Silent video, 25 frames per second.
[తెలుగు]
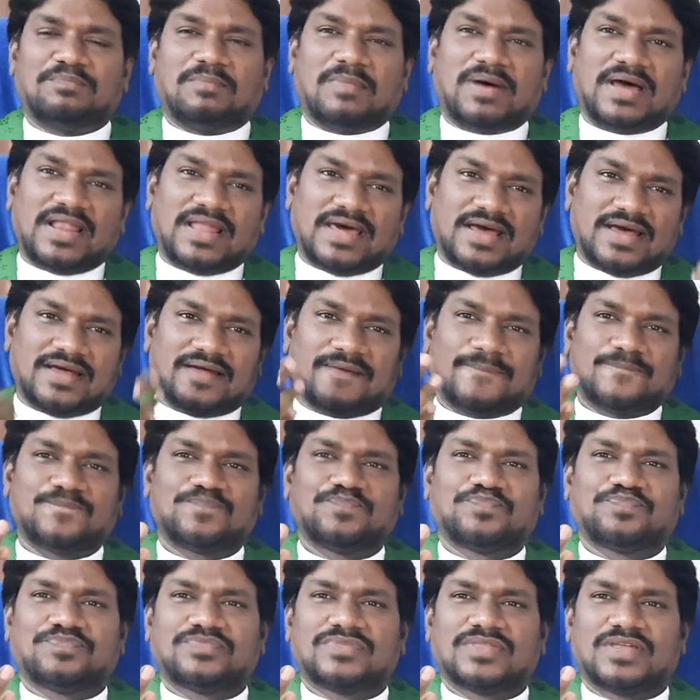మన
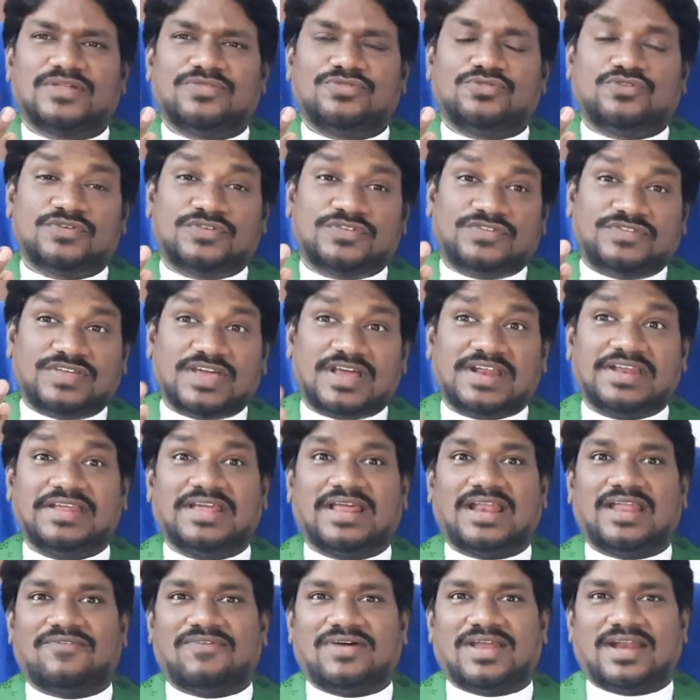
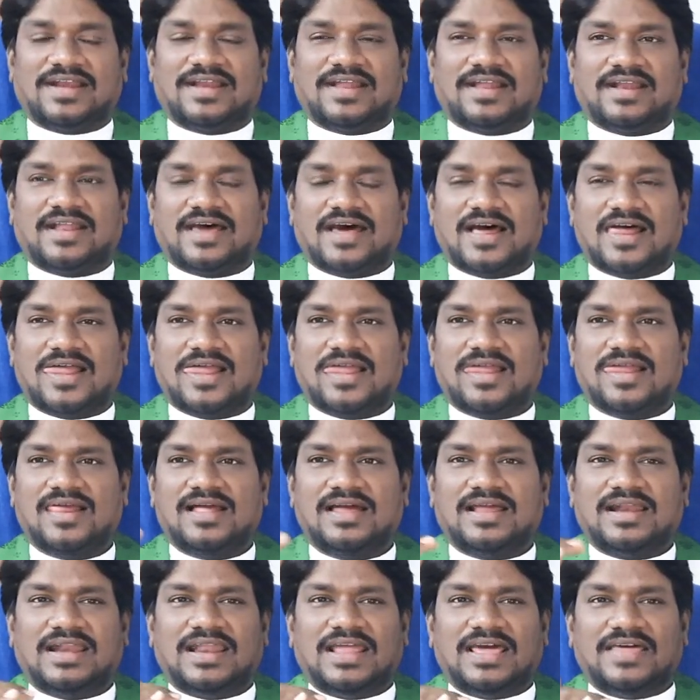దుశ్చర్యల వలన
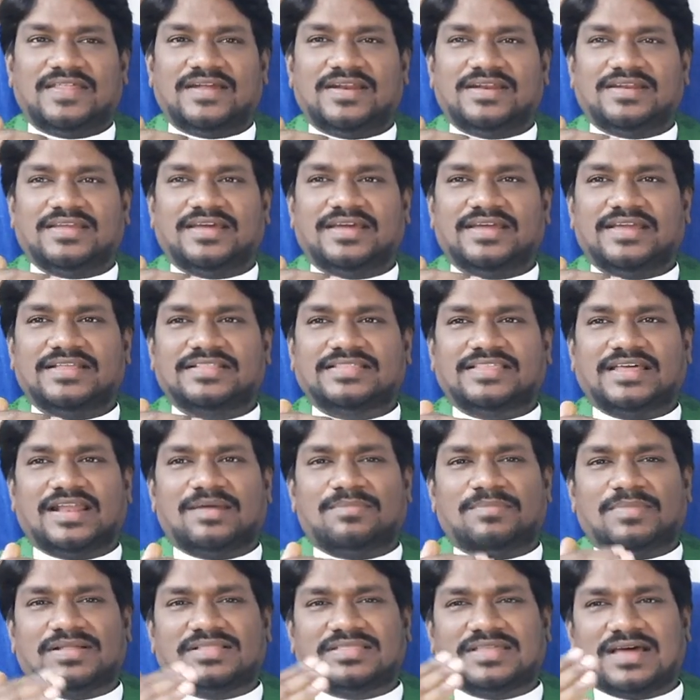లేదంటే ఇతర
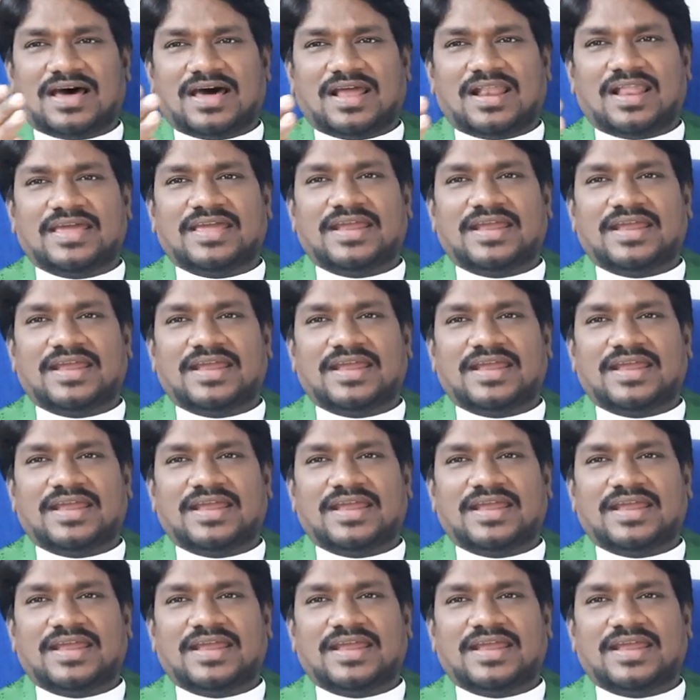మతాల